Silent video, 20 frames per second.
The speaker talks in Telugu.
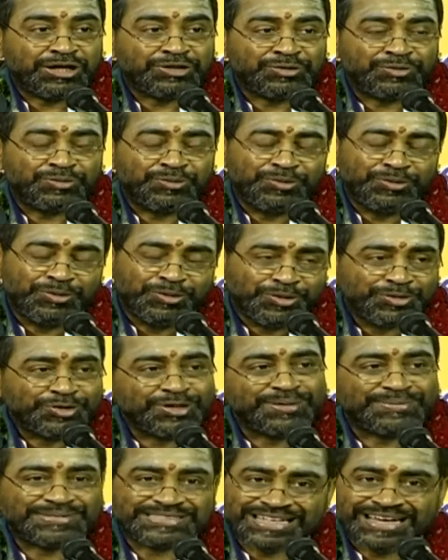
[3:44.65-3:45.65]
కాదు
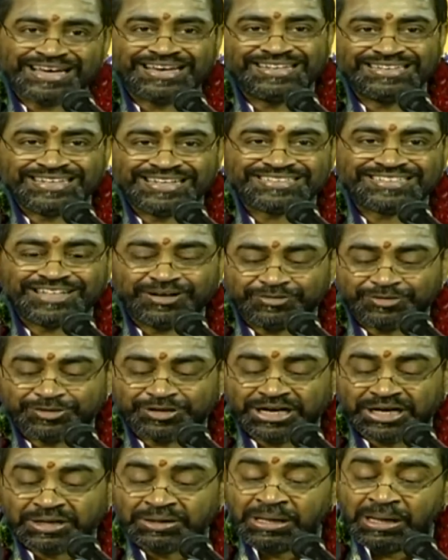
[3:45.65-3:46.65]
రోజు నమస్కారం చేస్తూ
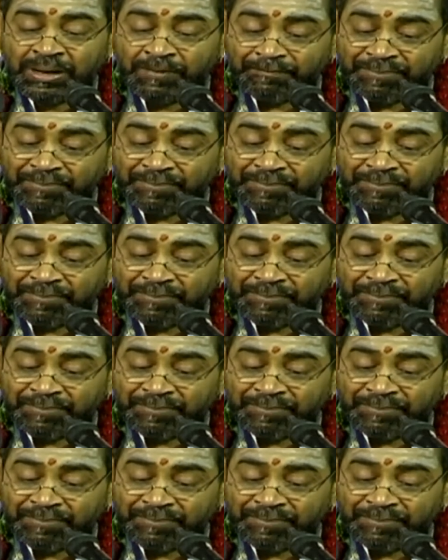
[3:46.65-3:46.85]
ఉంటున్నాడు